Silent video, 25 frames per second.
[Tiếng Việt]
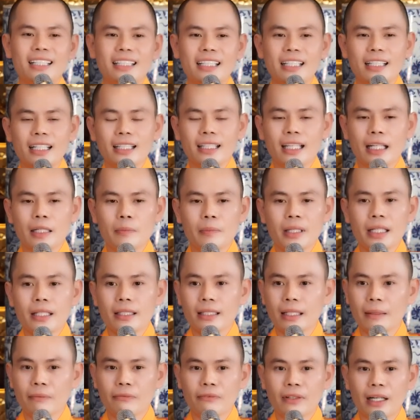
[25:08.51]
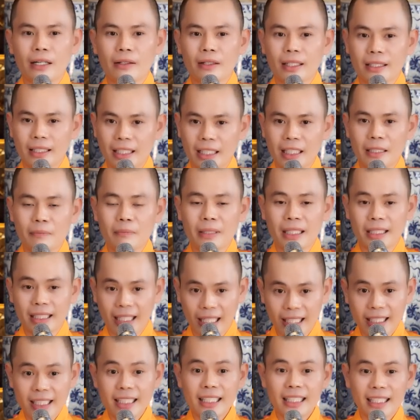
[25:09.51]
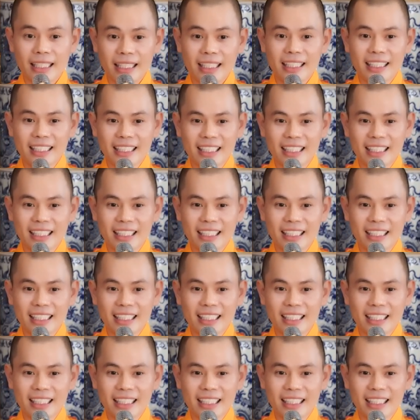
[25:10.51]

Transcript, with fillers: Nhưng Thành biết nhập vào là tiền nhảy đi,